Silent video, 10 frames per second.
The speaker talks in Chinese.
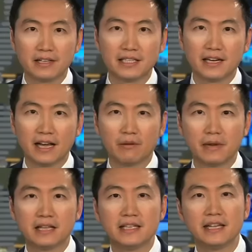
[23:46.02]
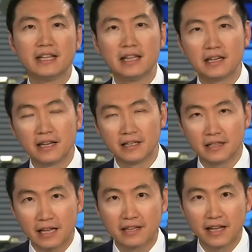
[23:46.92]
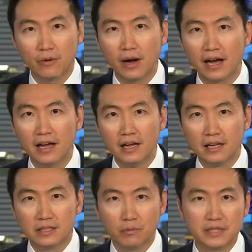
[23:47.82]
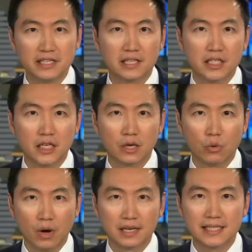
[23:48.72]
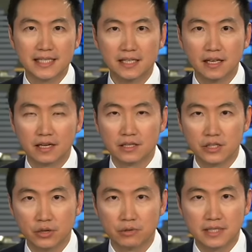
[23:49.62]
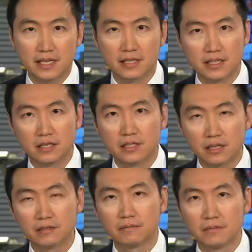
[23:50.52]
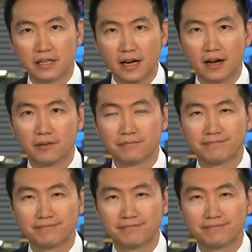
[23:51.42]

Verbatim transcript: 话进来，我们来接听他的他的电话。我们请的是广西的九剑先生，您好，